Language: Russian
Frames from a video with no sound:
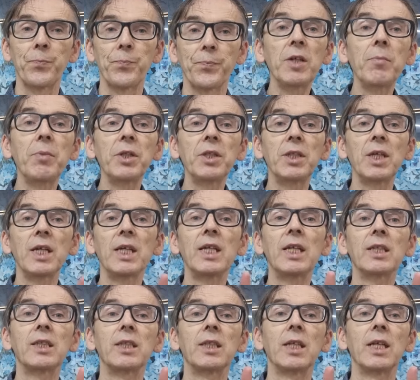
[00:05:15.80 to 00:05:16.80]
Именно
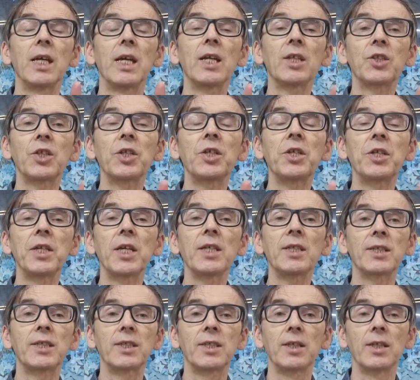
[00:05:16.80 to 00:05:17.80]
это и
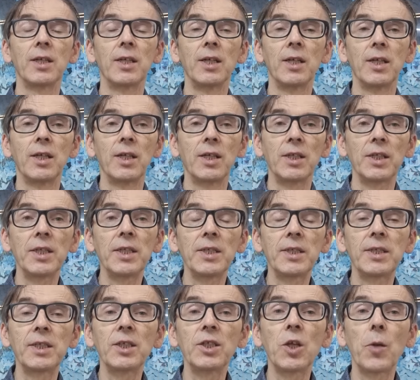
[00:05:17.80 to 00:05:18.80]
есть
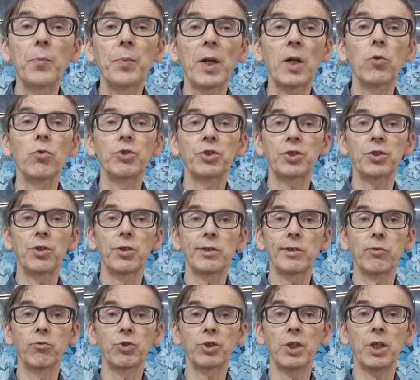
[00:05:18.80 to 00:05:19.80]
истинное пророческое
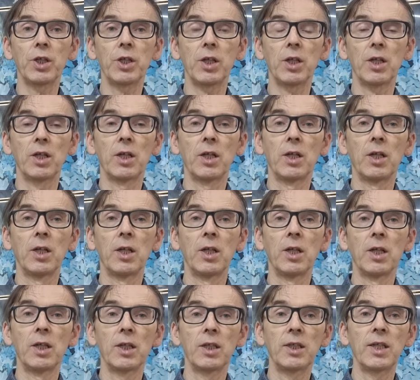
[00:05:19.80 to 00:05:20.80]
служение.
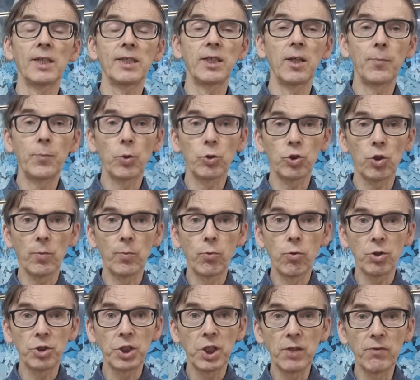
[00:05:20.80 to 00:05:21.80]
Если Петр
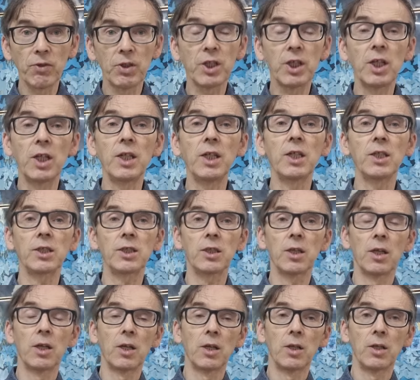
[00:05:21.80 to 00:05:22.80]
больше евангелист,
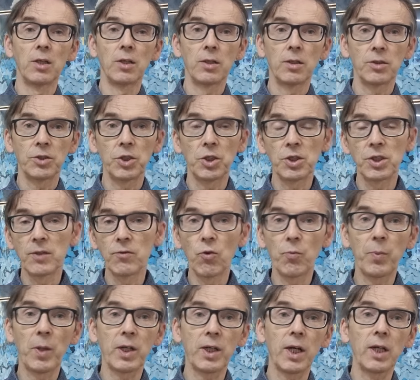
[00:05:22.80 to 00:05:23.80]
через него
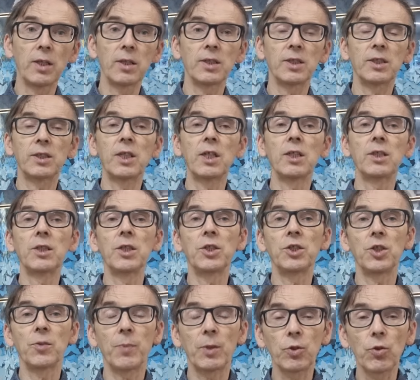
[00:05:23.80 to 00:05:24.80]
покаялось три
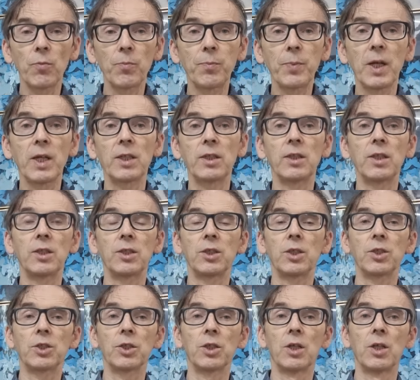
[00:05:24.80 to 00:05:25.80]
тысячи, потом пять
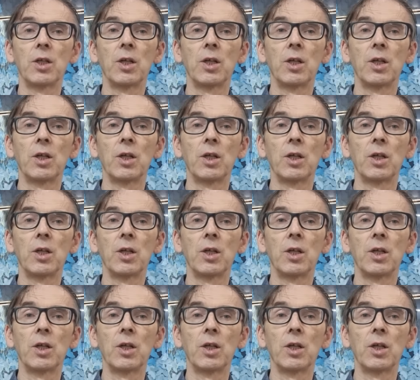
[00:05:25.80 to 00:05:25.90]
тысяч.